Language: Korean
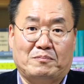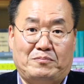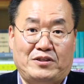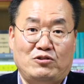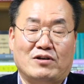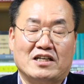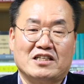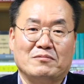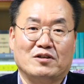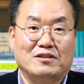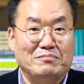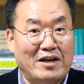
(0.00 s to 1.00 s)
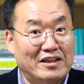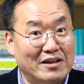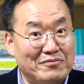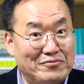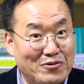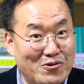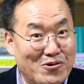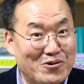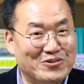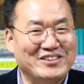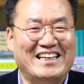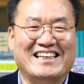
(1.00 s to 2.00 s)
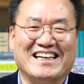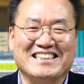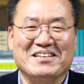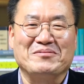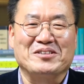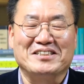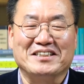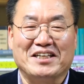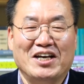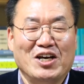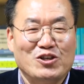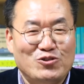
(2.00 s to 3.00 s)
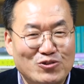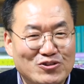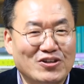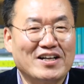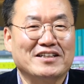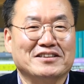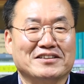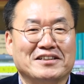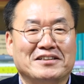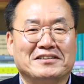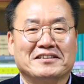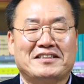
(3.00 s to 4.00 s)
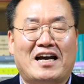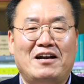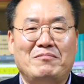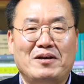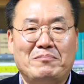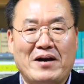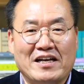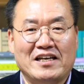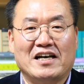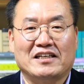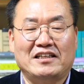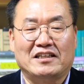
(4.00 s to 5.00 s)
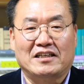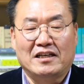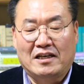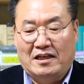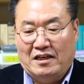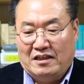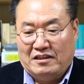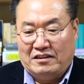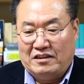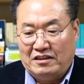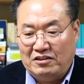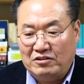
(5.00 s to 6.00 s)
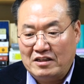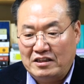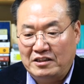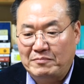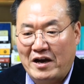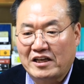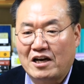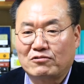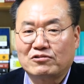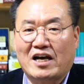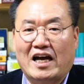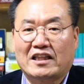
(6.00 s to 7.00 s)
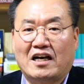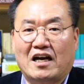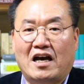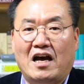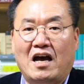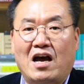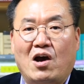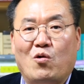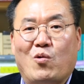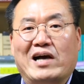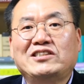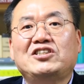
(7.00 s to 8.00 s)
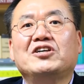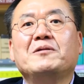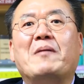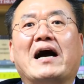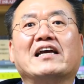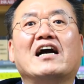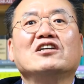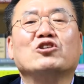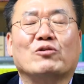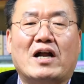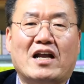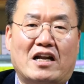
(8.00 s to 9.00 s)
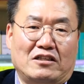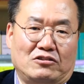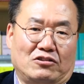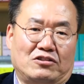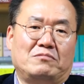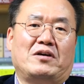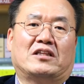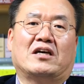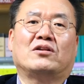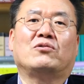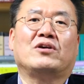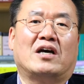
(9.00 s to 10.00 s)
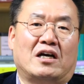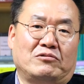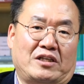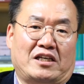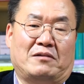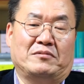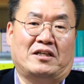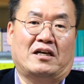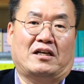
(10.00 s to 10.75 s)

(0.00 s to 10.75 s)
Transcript: 비유하자면은 메타포로 얘기하자면은 유턴하는 거예요. 삶의 방향이 이렇게 이런 이 방향으로 가다가 완전히 방향 전환하는 것을 메타노이아라고 얘기합니다.